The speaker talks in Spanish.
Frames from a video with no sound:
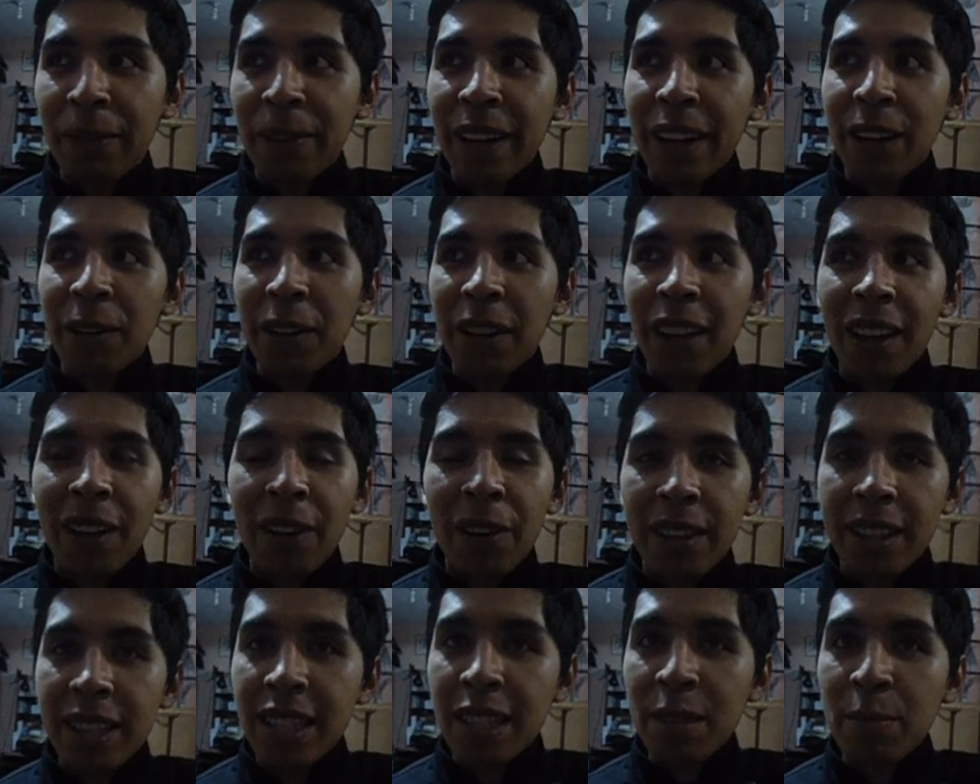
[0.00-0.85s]
fui el
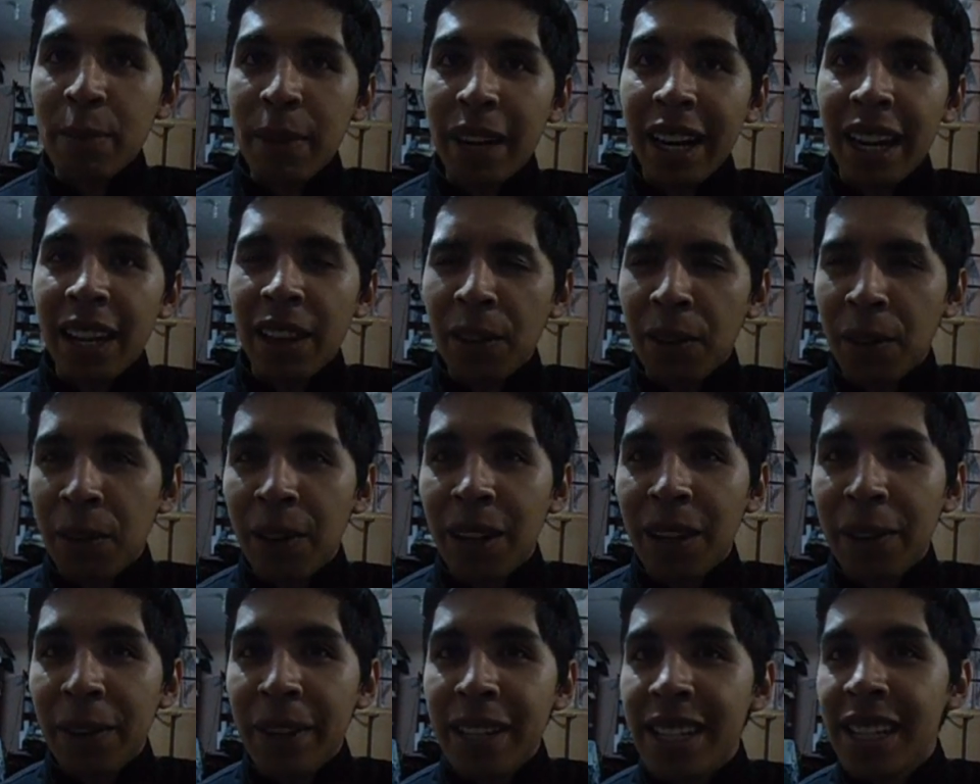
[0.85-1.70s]
único desesperado
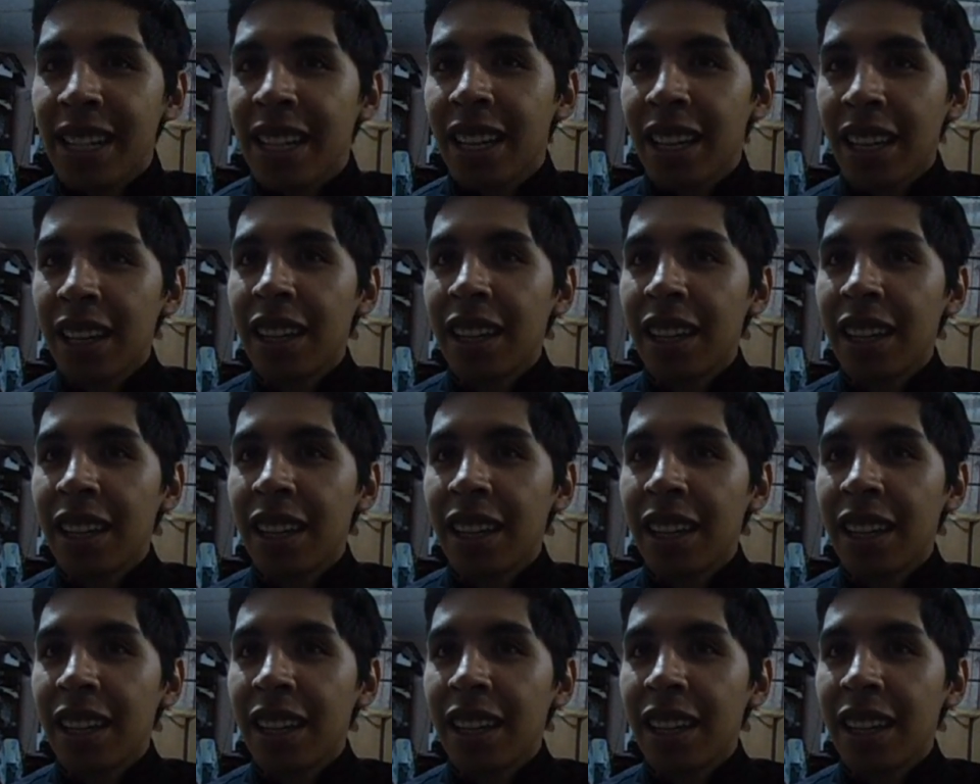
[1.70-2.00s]
o algo así